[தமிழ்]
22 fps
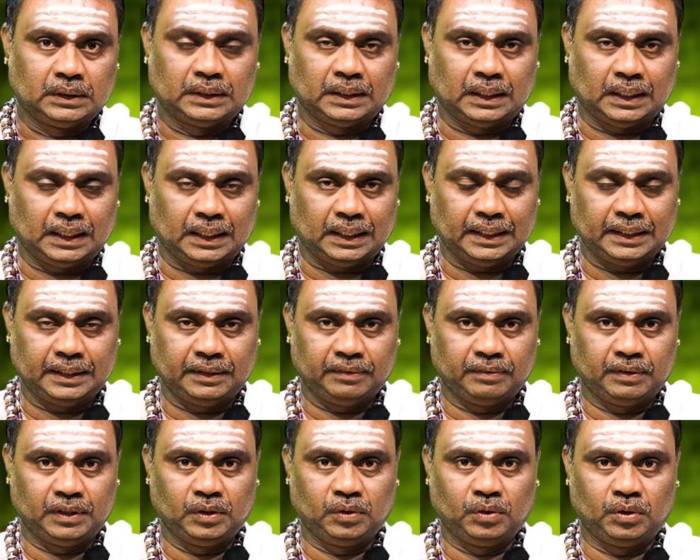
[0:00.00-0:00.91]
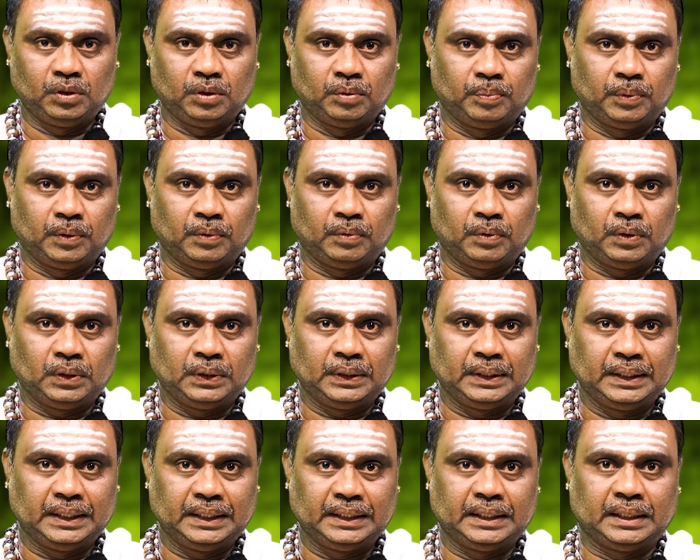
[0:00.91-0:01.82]
நாளைக்கு வெளியூருக்கு போவோம்
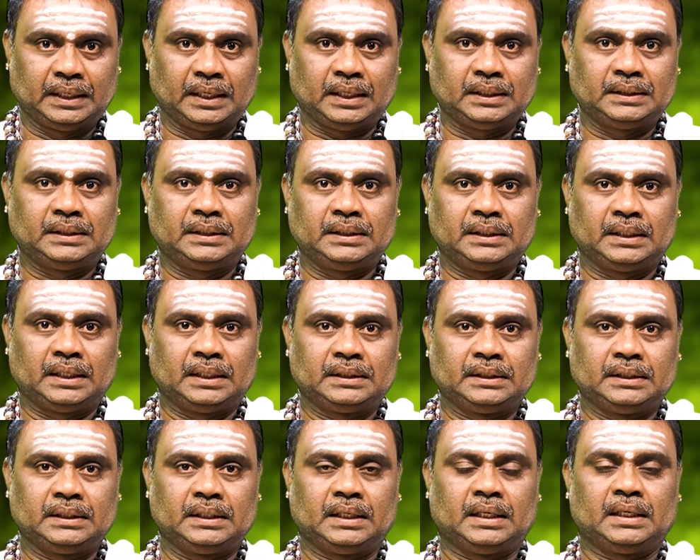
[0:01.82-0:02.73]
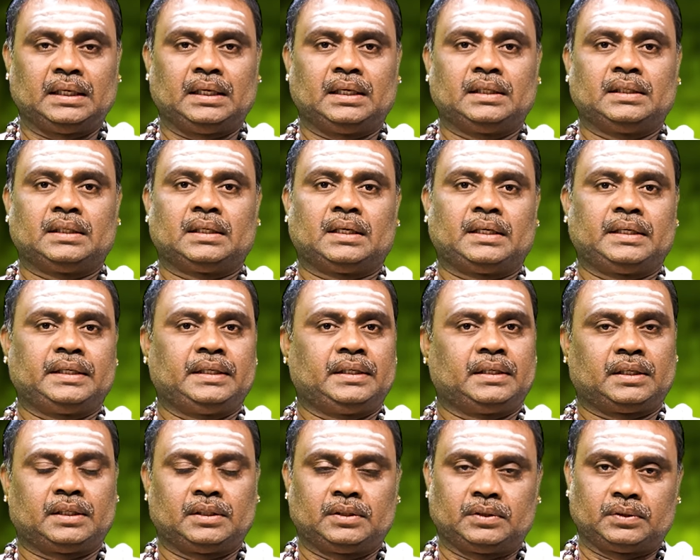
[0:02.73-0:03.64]
இன்னைக்கு காசு இருக்காது ஆனால் அந்த
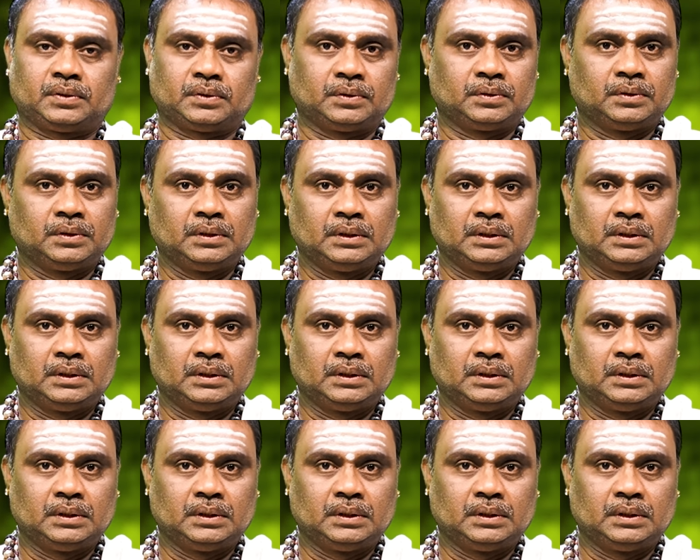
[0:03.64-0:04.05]
காரியம் நடந்துடும்